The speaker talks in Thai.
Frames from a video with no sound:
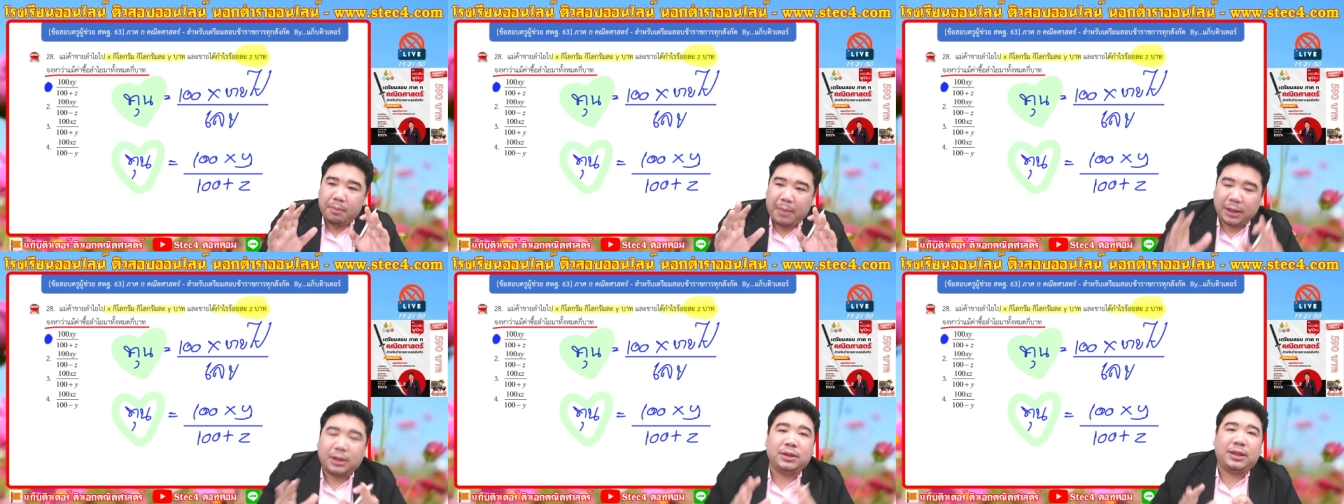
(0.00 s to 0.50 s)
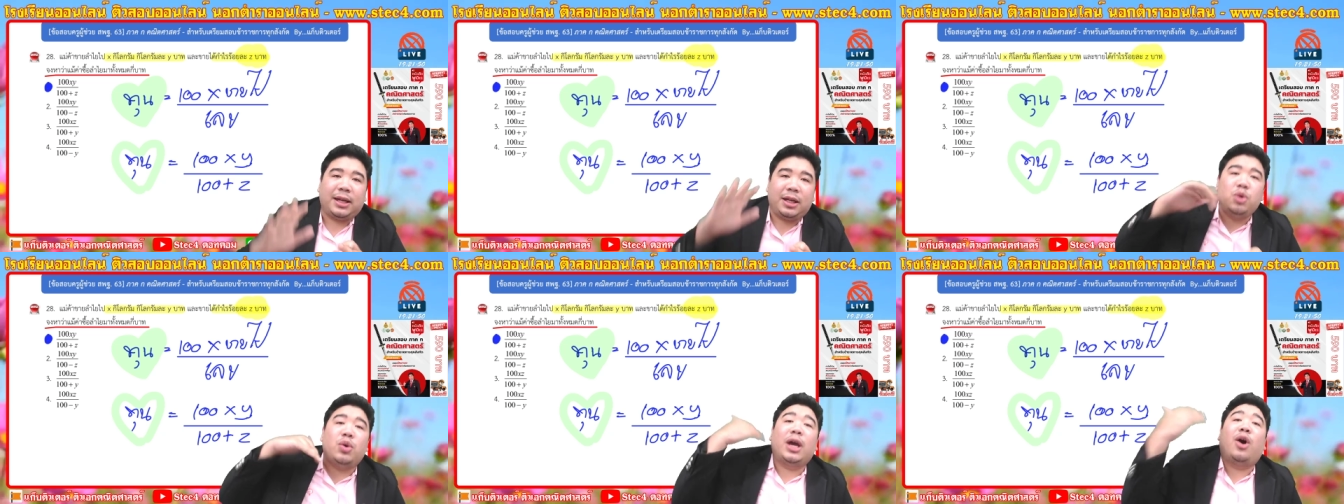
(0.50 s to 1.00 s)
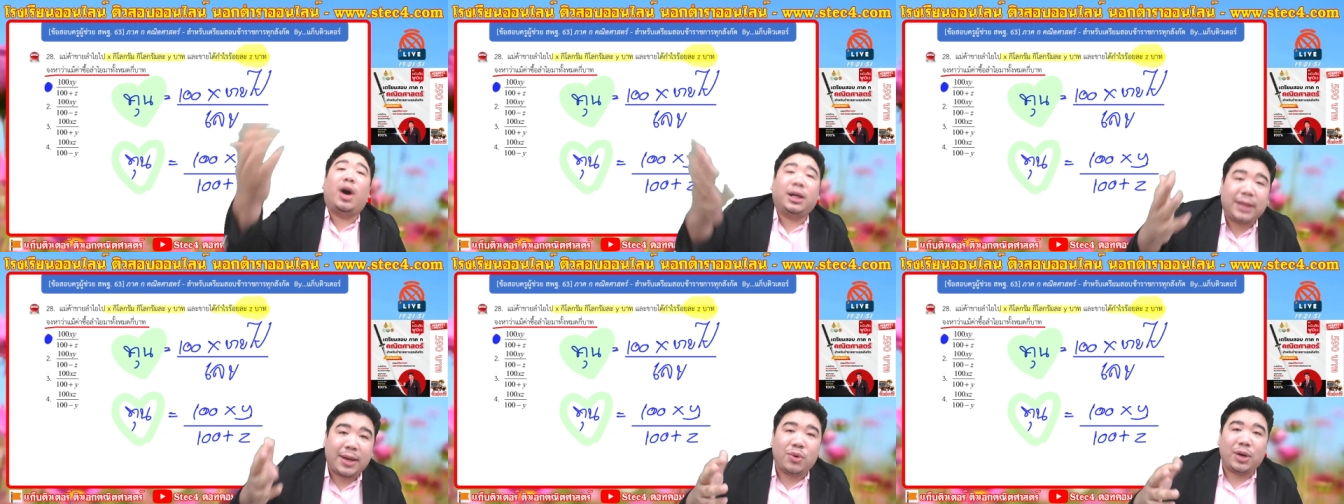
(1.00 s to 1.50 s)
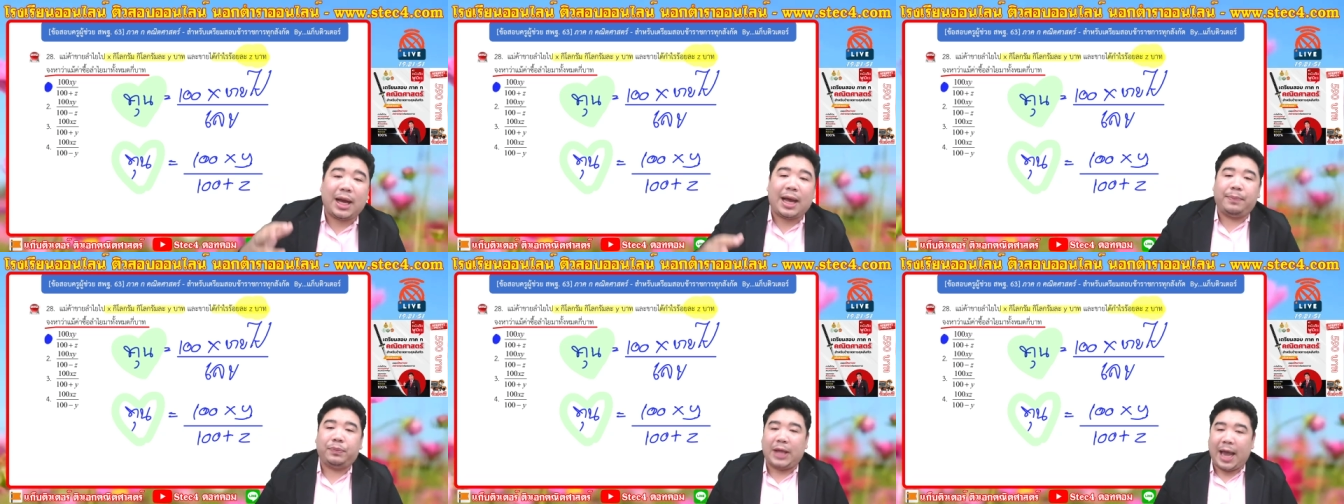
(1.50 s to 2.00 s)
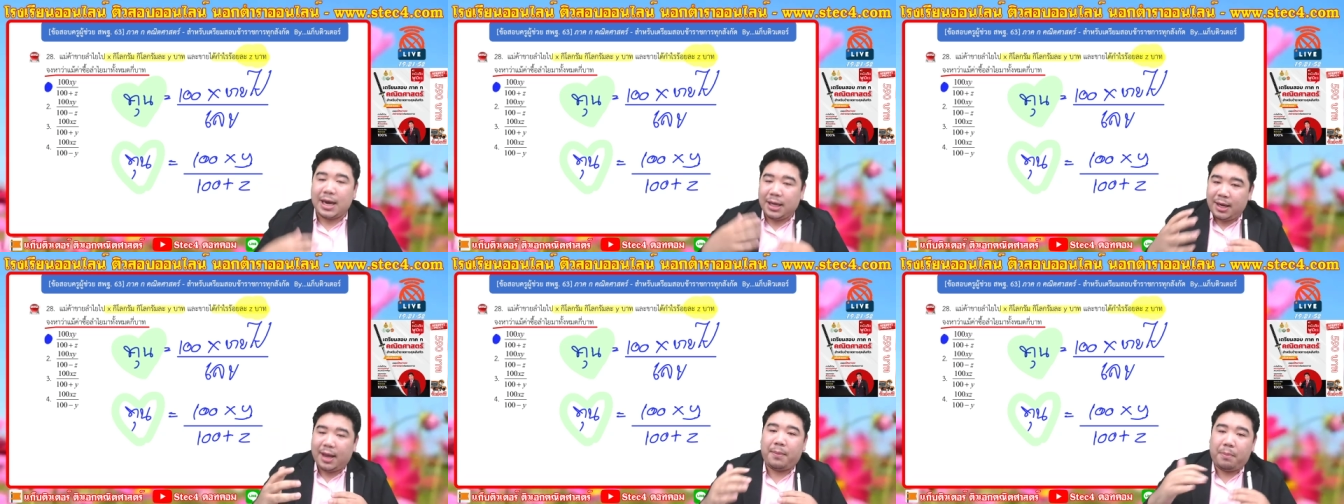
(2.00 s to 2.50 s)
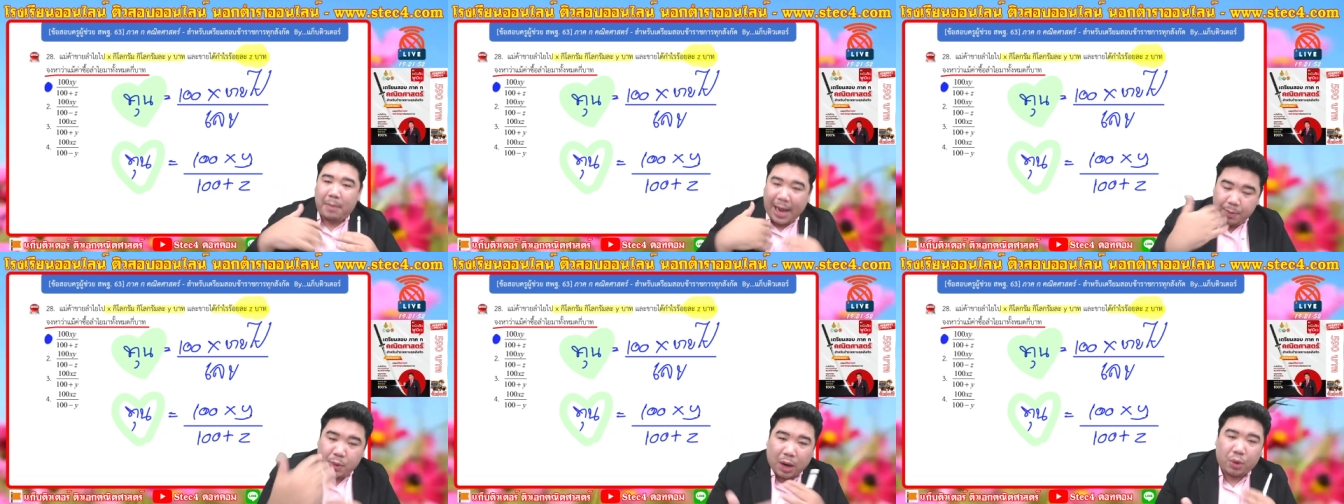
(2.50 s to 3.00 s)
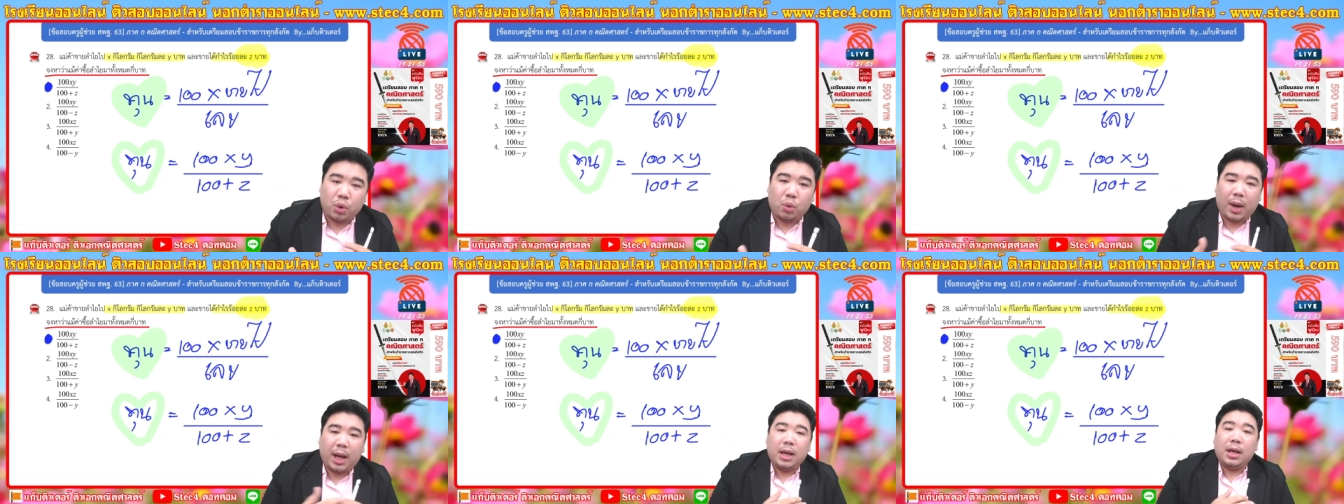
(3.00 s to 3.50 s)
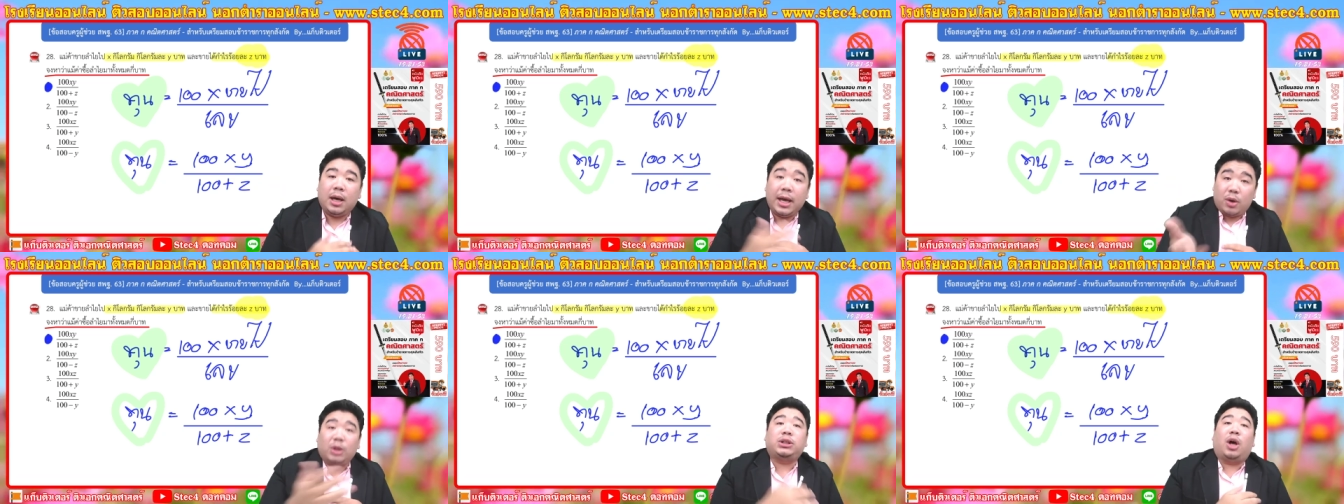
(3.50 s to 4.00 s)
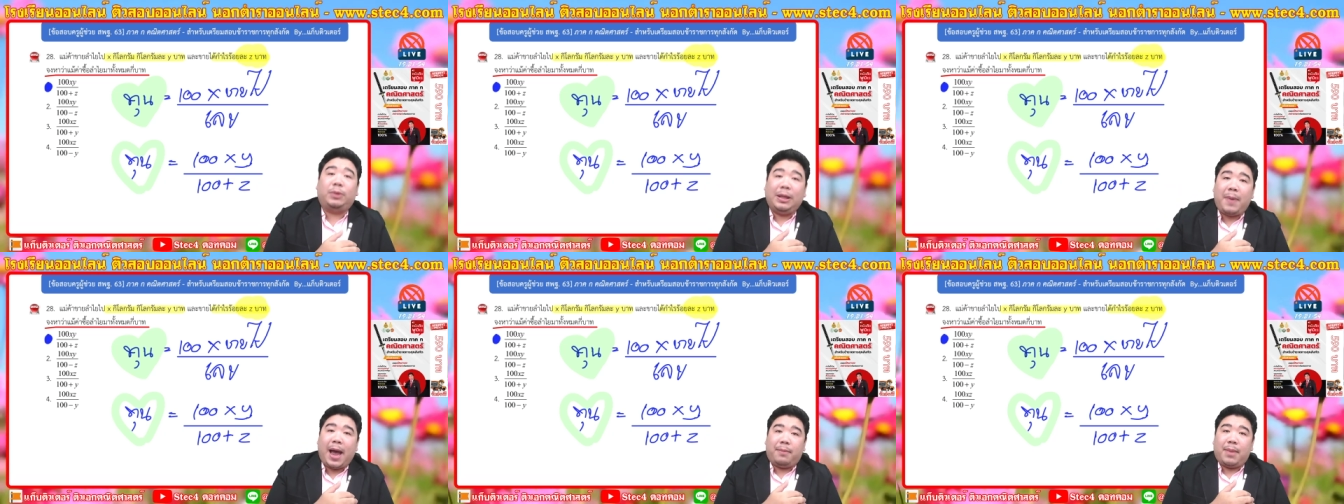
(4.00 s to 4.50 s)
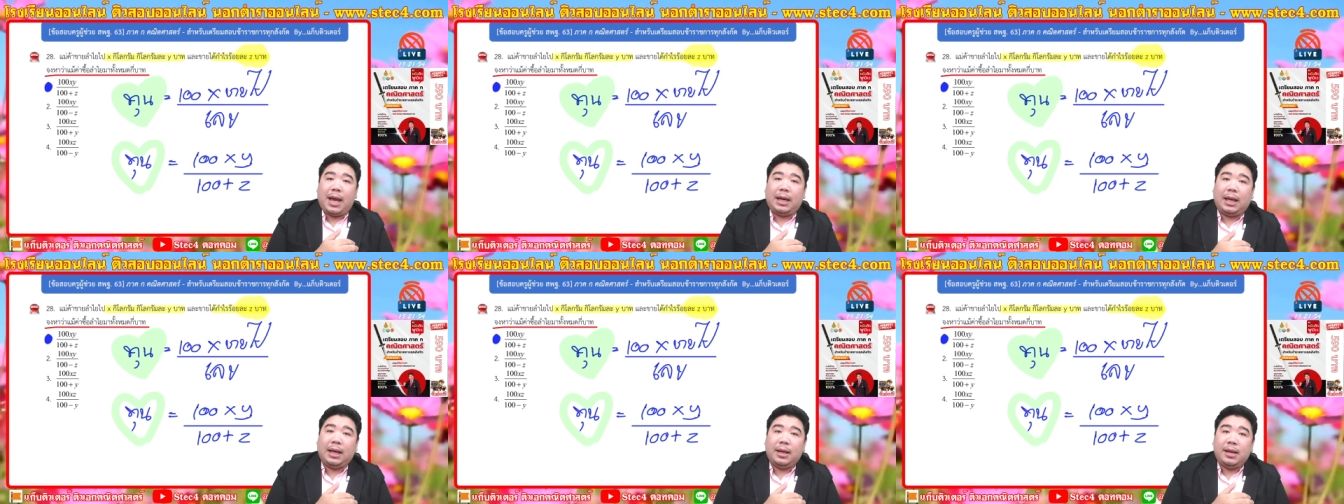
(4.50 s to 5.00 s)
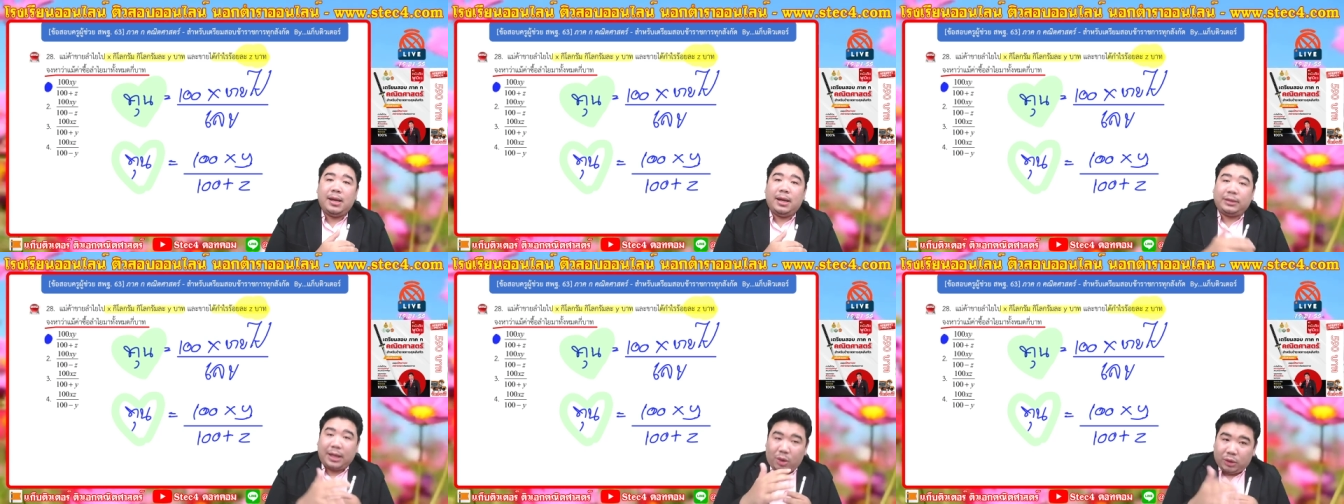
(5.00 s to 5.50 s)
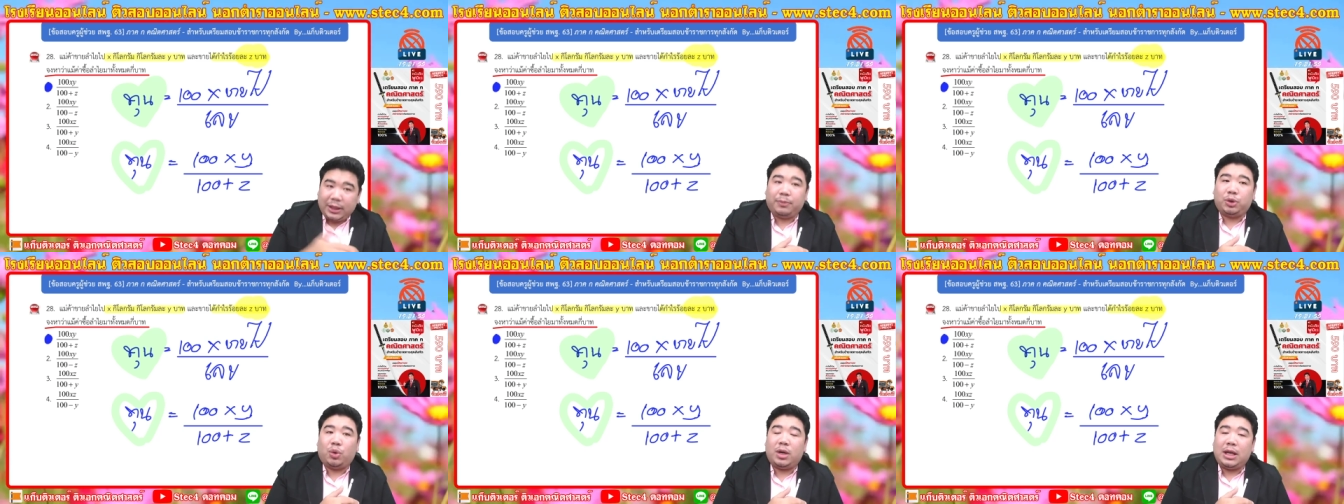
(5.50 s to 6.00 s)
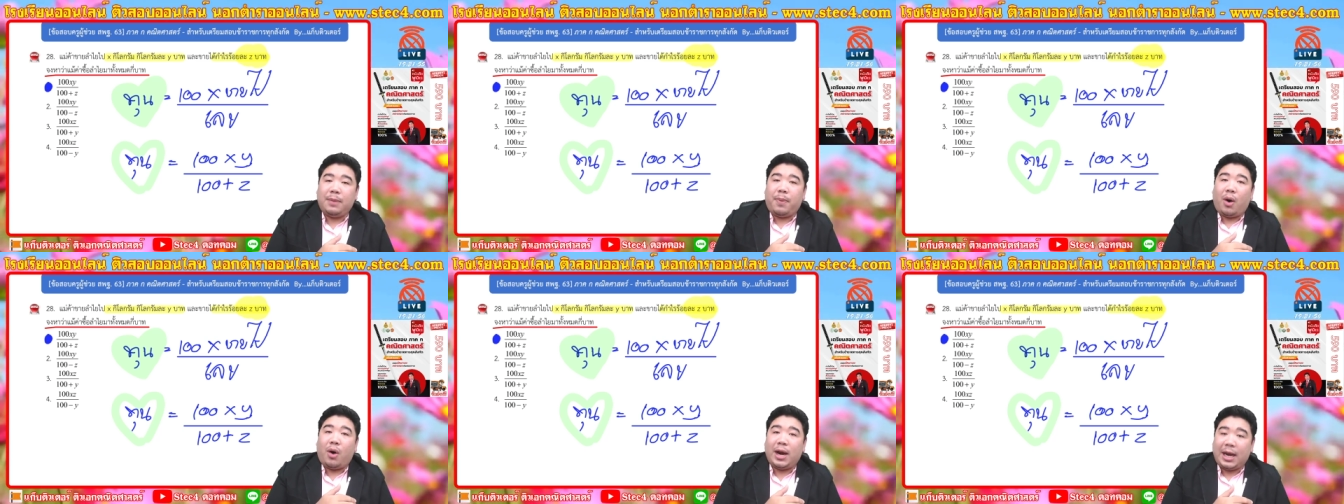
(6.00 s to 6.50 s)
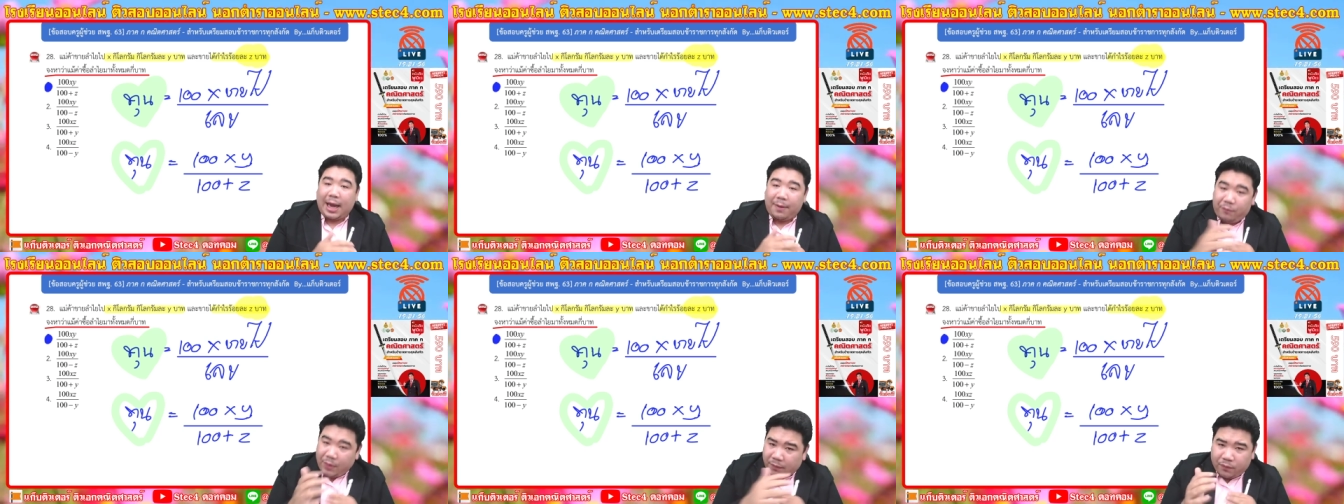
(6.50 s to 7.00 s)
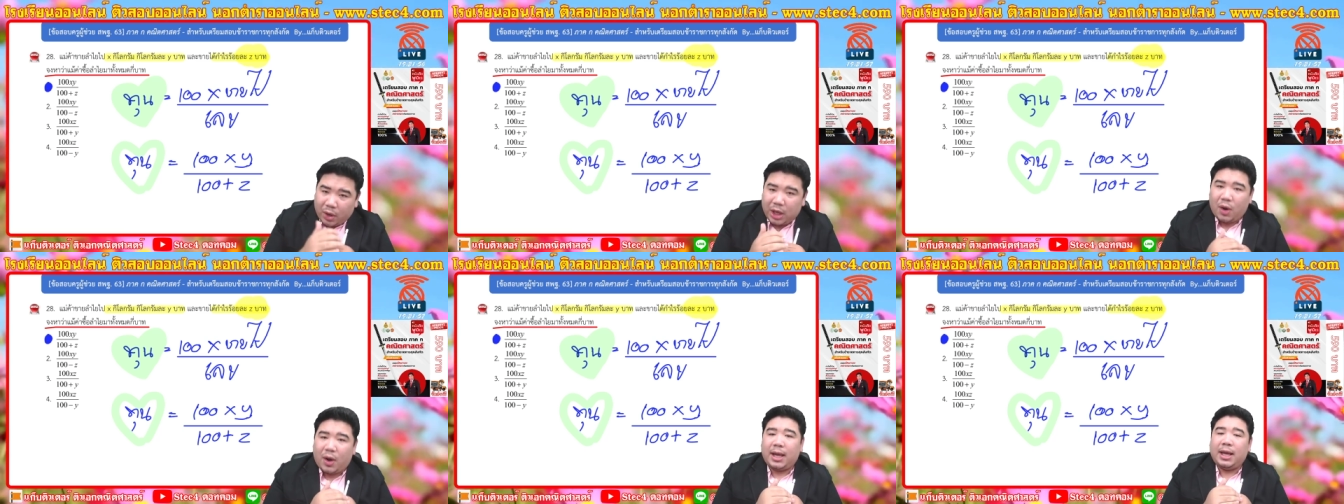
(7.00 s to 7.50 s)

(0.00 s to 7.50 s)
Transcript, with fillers: มันคือสิ่งที่อยู่ในคอร์สติวนะครับแต่อันนี้เนี่ยมาให้พวกเราดูว่าเฮ้ยข้อสอบที่ผ่านมาเนี่ยถ้าน้องเตรียมตัวดีพอนะครับฝึกฝนหน่อย